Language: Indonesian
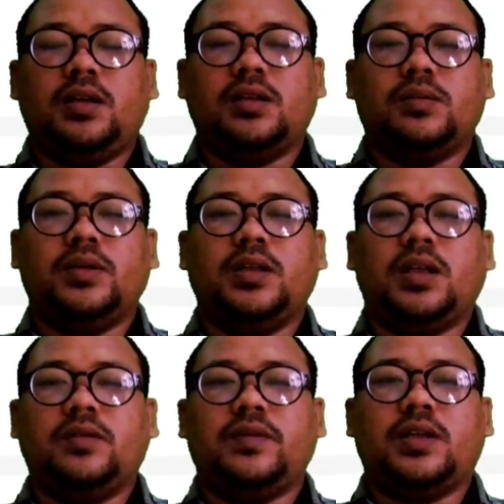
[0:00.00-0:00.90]
atau
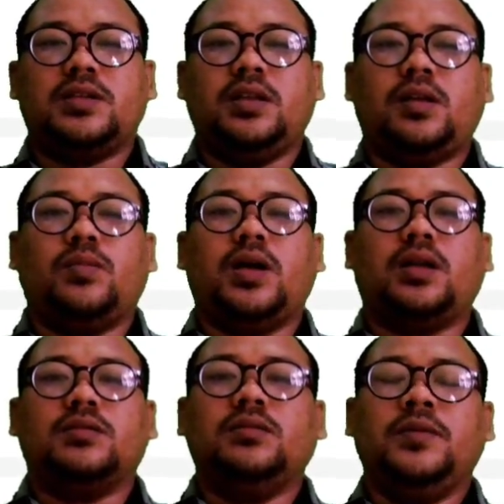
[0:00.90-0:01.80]
mendelai versi
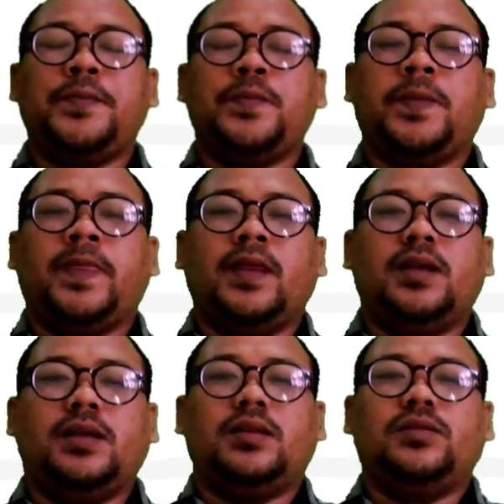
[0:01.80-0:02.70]
terbaru,
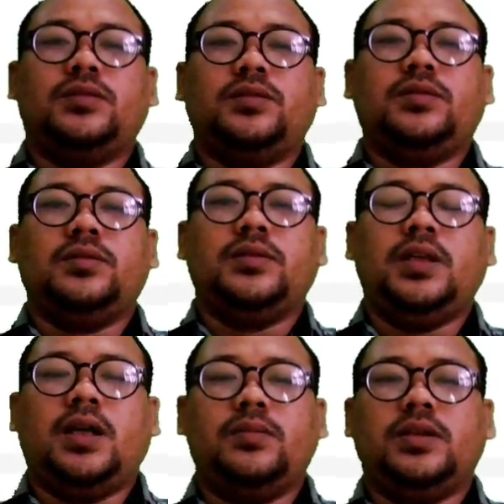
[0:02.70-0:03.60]
itu
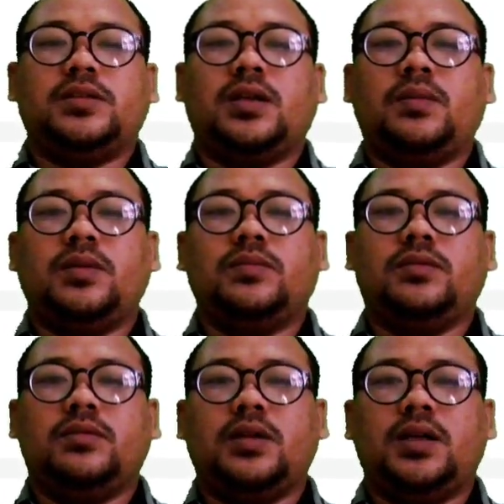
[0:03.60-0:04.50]
tidak bisa
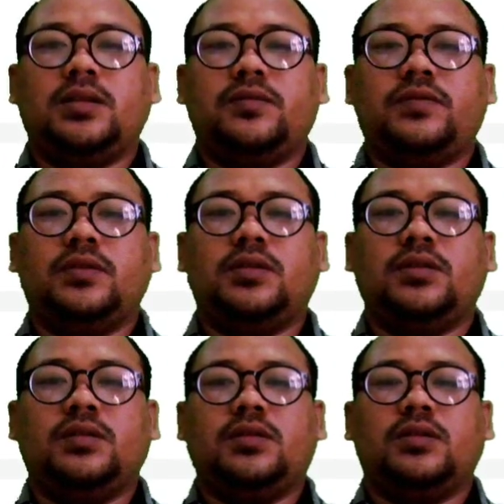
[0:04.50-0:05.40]
membuat
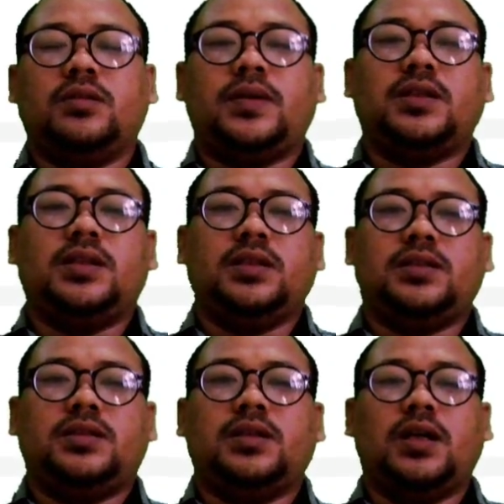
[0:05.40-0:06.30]
footnote
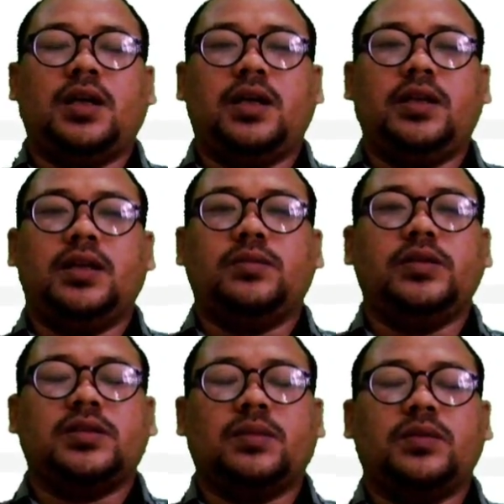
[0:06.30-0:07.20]
otomatis, hanya
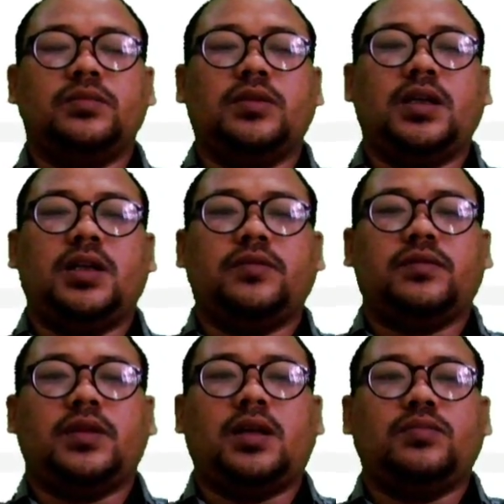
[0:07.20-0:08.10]
bisa membuat
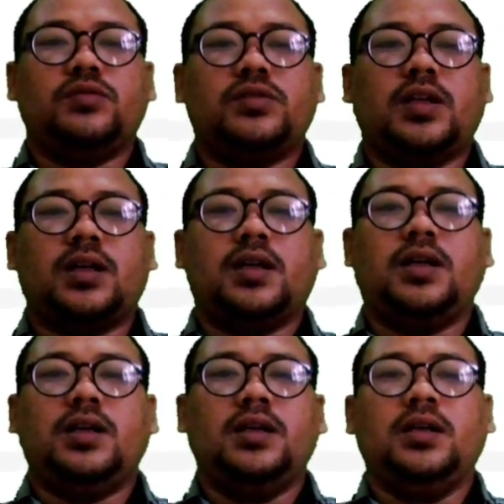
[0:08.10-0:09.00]
daftar
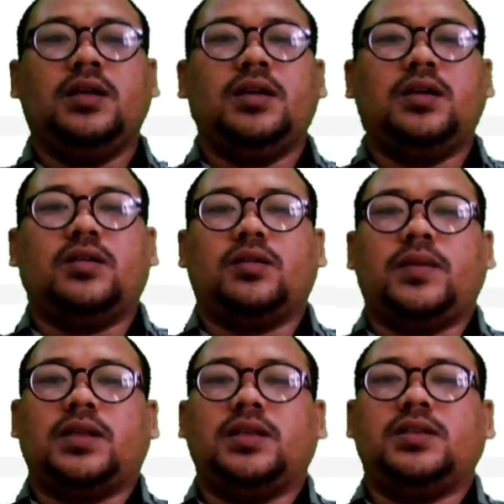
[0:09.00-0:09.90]
pustaka
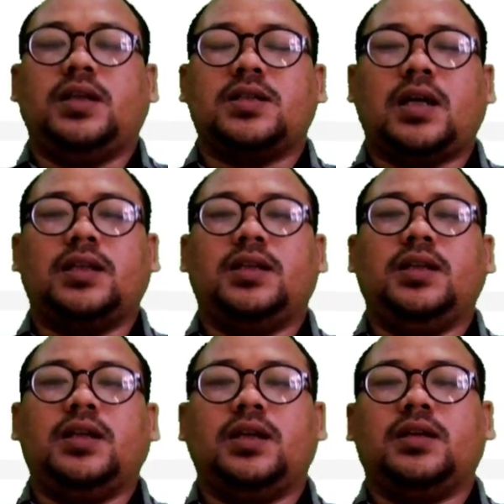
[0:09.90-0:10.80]
otomatis ya saat
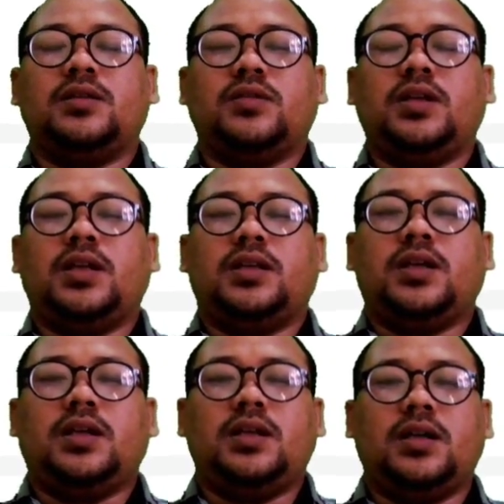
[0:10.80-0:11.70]
ini ya kecuali
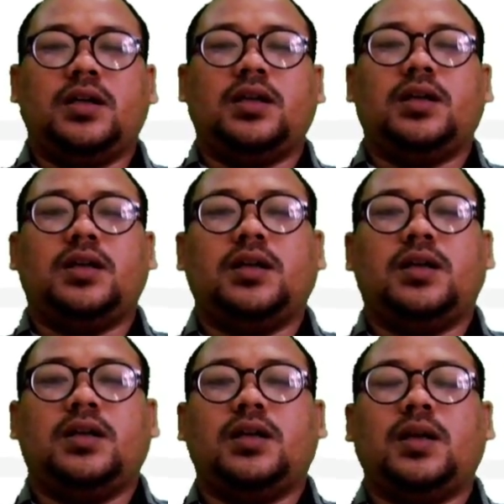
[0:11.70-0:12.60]
nanti ada
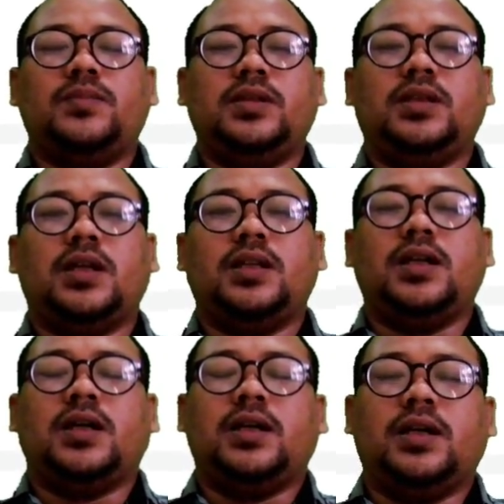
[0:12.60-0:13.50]
uh,
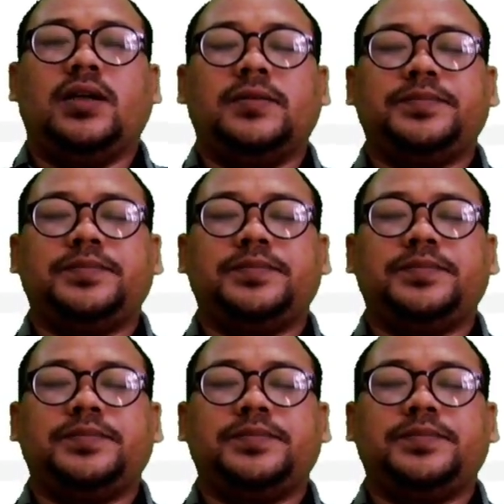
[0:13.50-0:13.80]
updateannya ya